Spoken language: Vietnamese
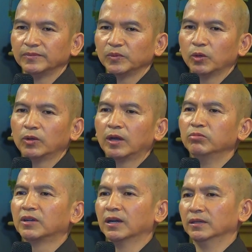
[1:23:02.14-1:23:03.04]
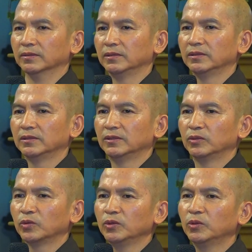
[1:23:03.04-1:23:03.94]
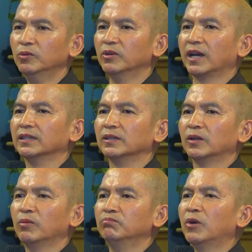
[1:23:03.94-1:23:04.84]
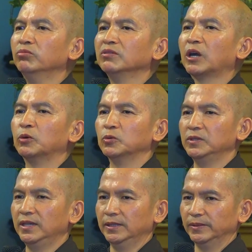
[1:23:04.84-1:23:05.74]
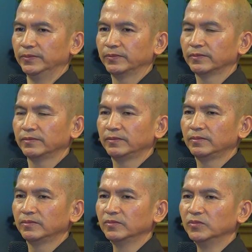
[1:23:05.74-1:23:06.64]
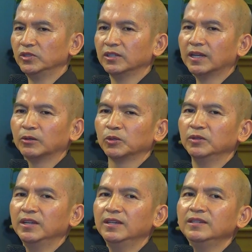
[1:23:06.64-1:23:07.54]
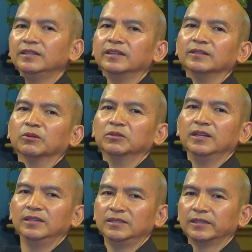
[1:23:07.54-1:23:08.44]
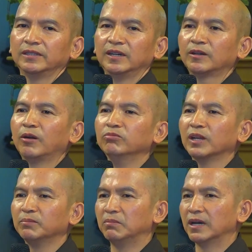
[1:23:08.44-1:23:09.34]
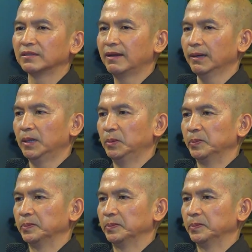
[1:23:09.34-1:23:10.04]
tôi không cần, tôi tu hành không mong cầu gì. Chừng nào tôi đi thì tôi đi, không làm mệt các ông.